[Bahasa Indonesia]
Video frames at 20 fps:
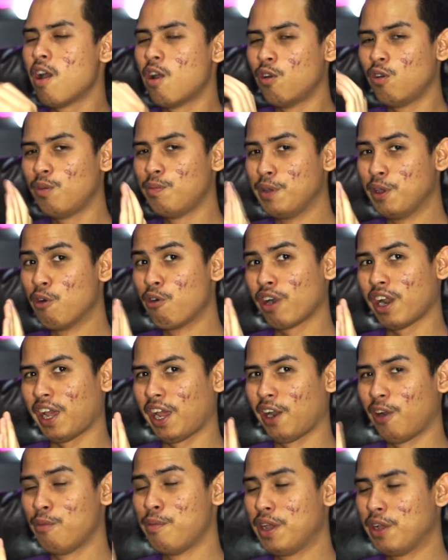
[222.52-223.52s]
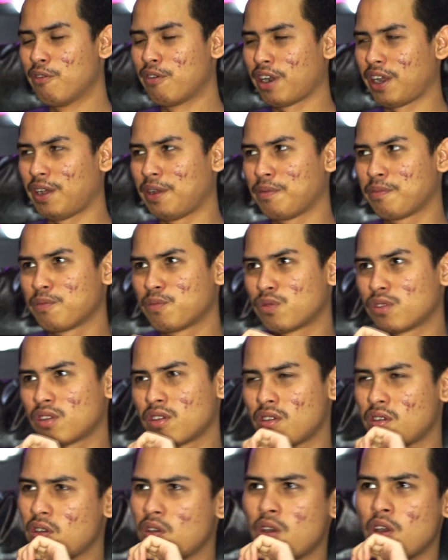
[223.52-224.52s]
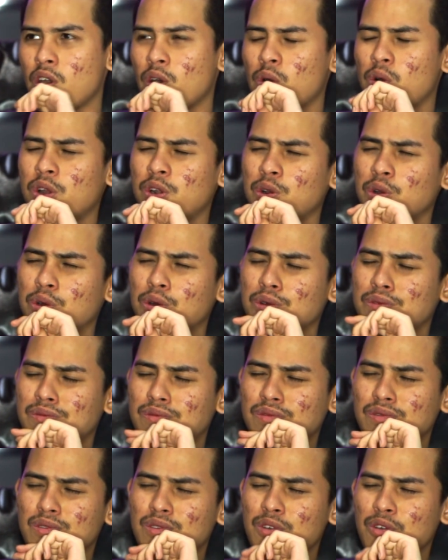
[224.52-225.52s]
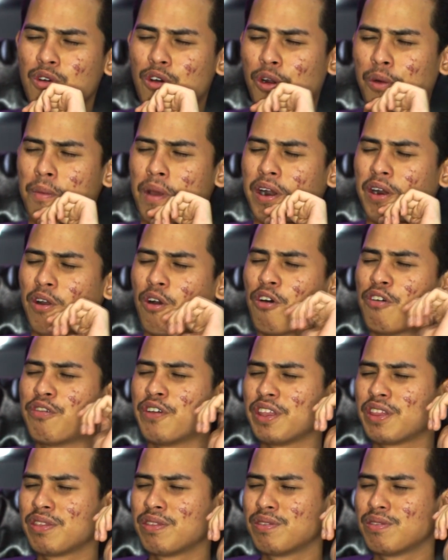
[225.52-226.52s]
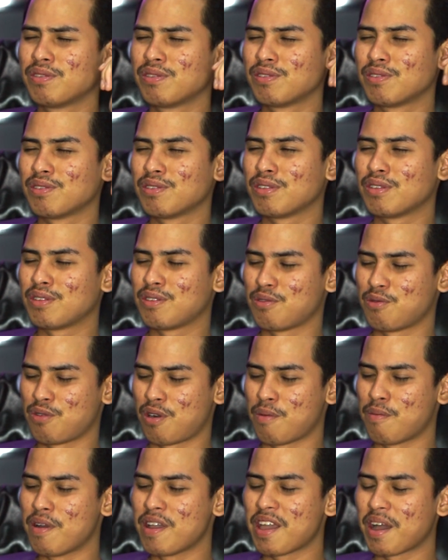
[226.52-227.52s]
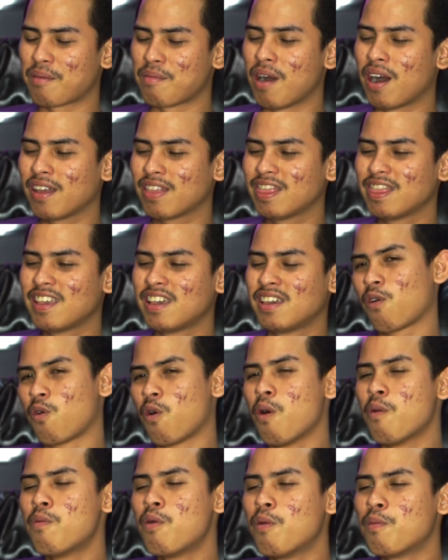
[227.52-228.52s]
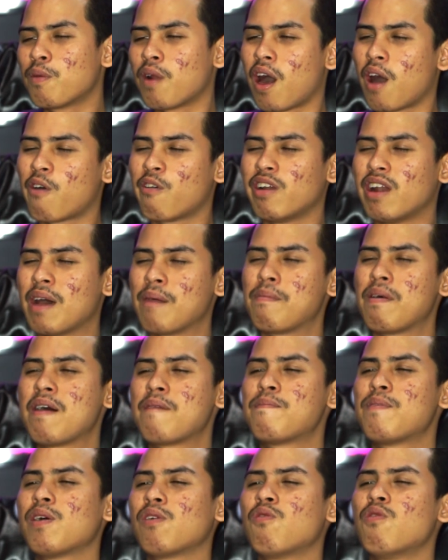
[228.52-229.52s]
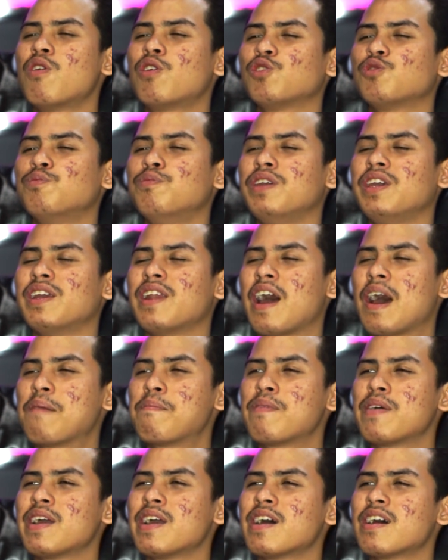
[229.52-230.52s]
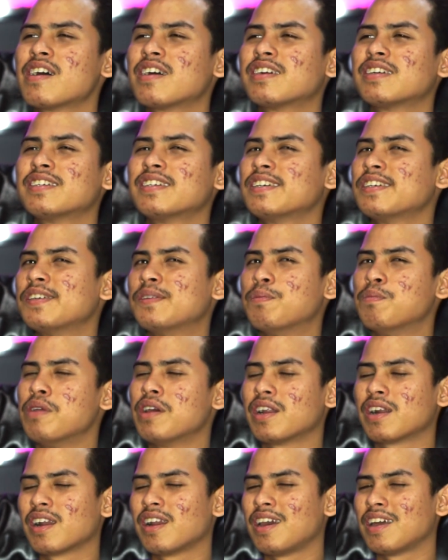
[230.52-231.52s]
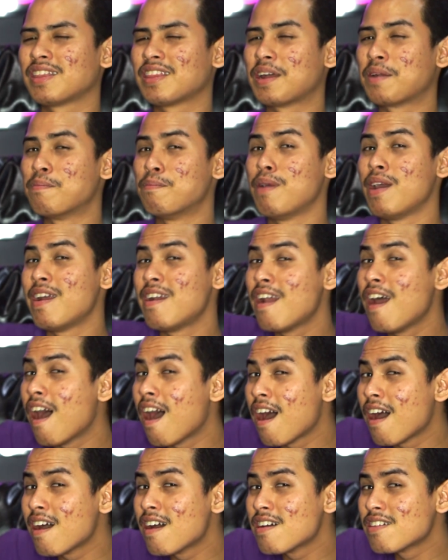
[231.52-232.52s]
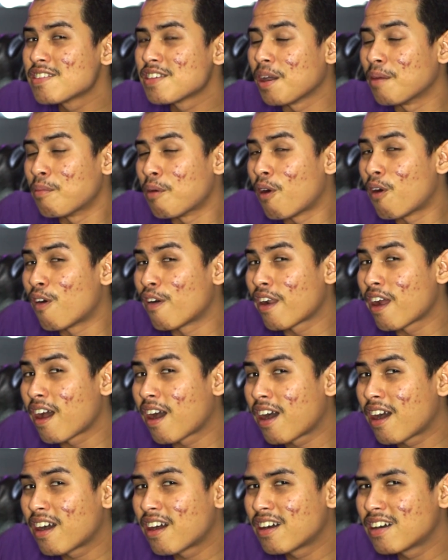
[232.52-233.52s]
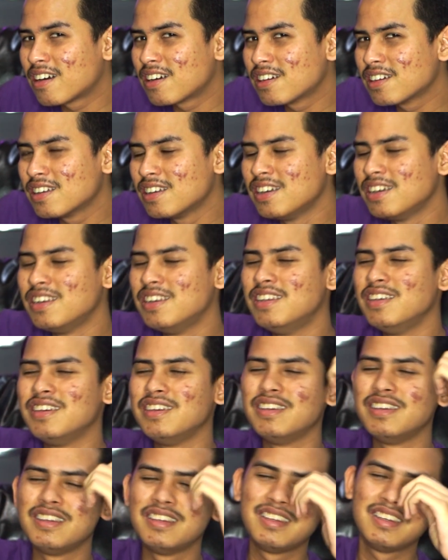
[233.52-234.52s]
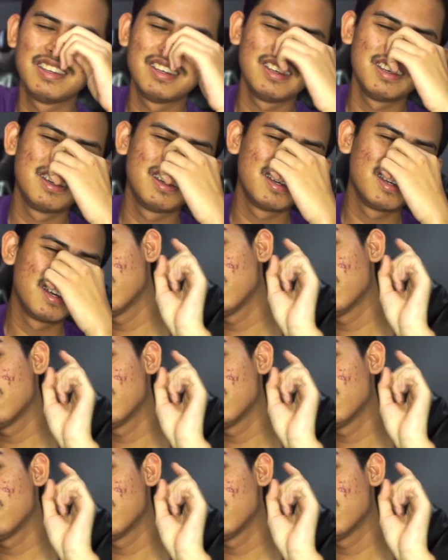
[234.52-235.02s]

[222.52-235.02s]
Lu bingung nih, lu bingung nih. Waduh, korban covid udah banyak banget nih. Gue belum ngelakuin apa-apa, gue harus bikin apa ya? Biar kelihatan beda sama orang. Idih.